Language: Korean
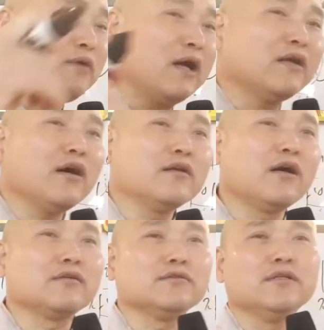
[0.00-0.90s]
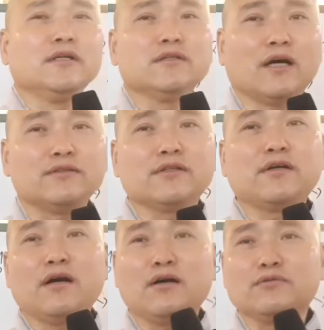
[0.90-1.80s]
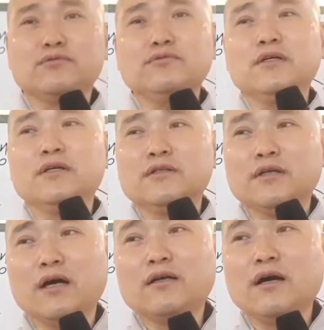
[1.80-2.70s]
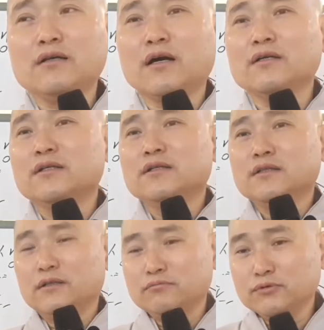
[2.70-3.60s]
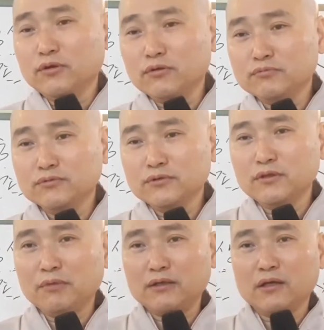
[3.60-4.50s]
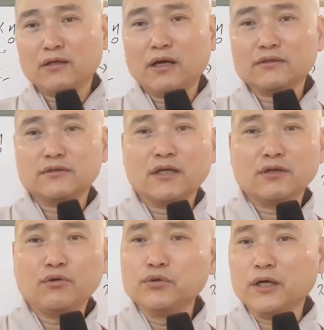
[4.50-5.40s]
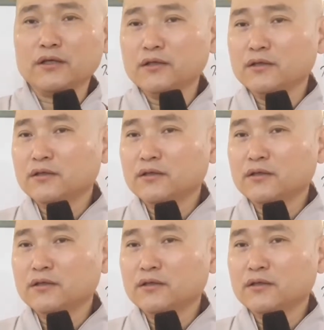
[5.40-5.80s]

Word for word: 하나하나를 다 생각하고 이 하나하나 뭐 여러분들마다 각자의 고뇌,